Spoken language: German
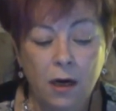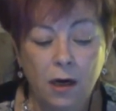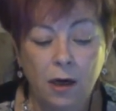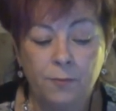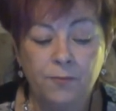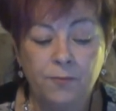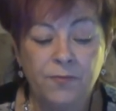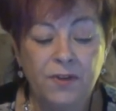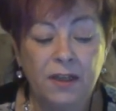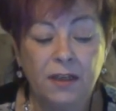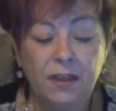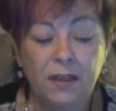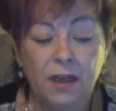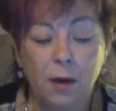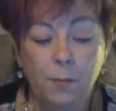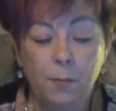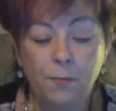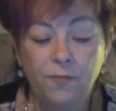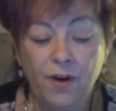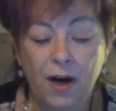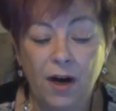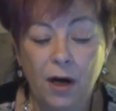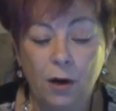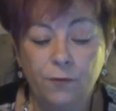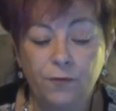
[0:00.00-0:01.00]
haben den
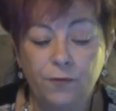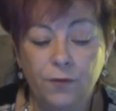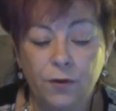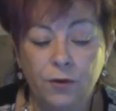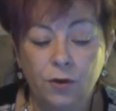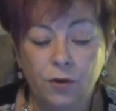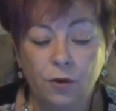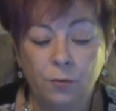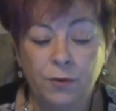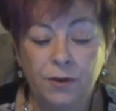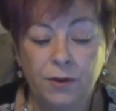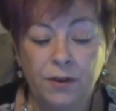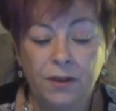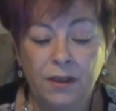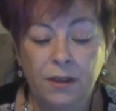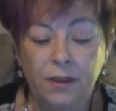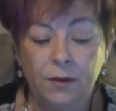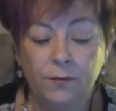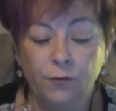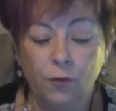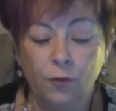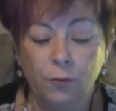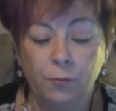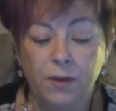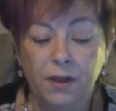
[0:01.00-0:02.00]
Kampf aufgenommen,
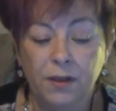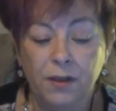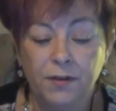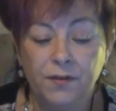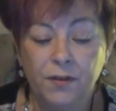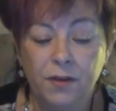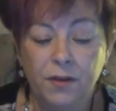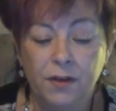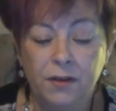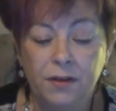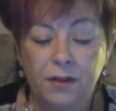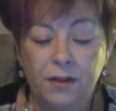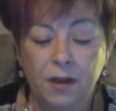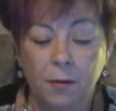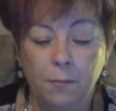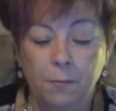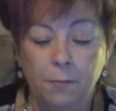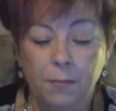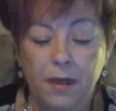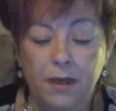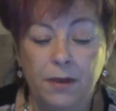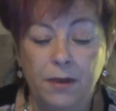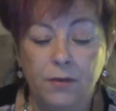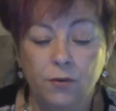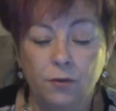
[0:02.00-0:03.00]
informierte
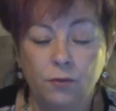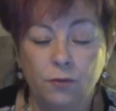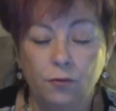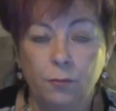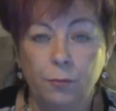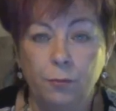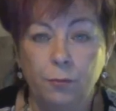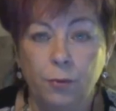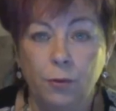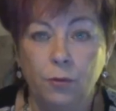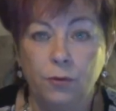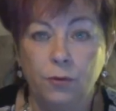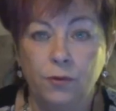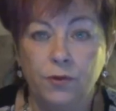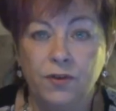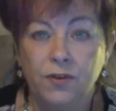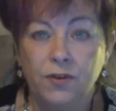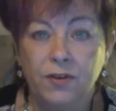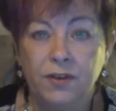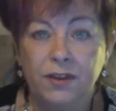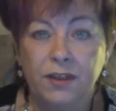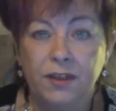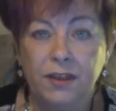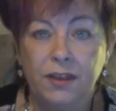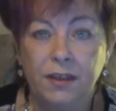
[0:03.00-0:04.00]

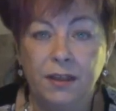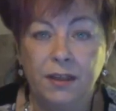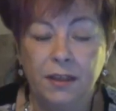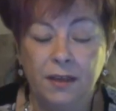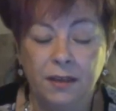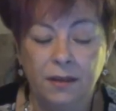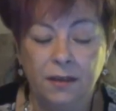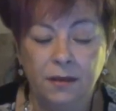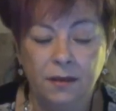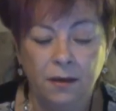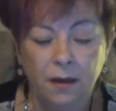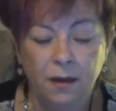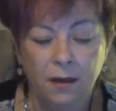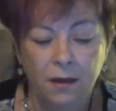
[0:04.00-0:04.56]
yamedo.de.